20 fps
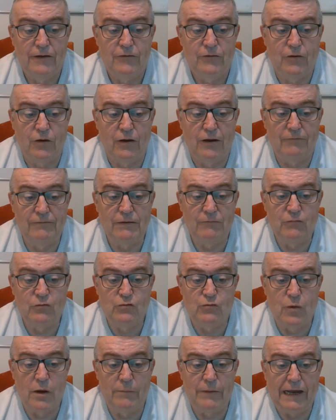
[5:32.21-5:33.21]
Que la vie vous
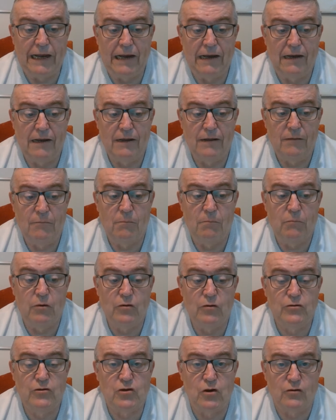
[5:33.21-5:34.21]
soit belle.
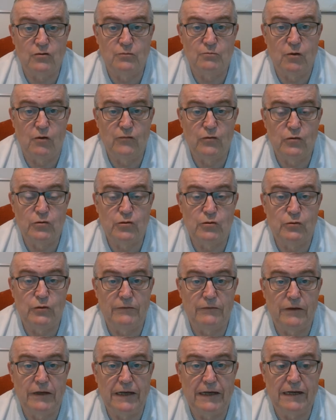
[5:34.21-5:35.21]
Bonne chance pour vos jeux
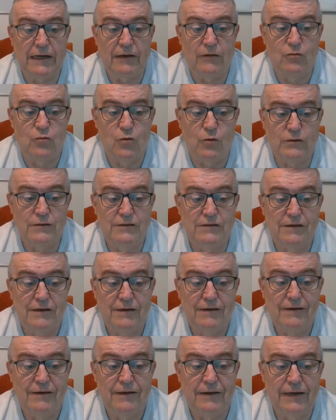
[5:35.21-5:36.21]
et, et les courses.
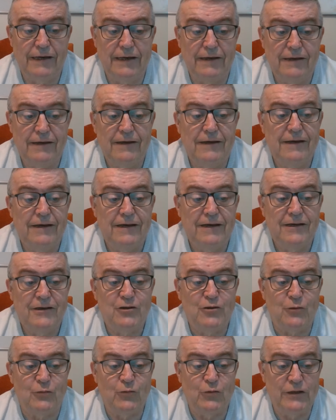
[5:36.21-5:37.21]
Et
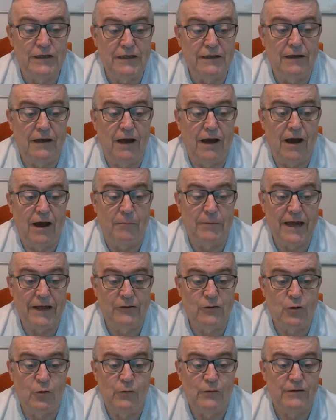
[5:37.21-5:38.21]
je vous dis à
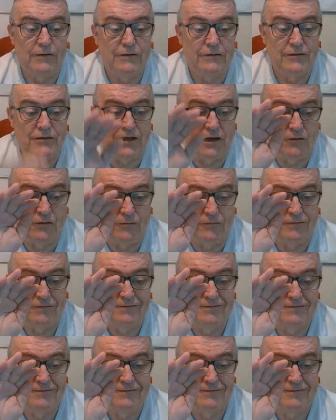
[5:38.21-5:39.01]
bientôt. Ciao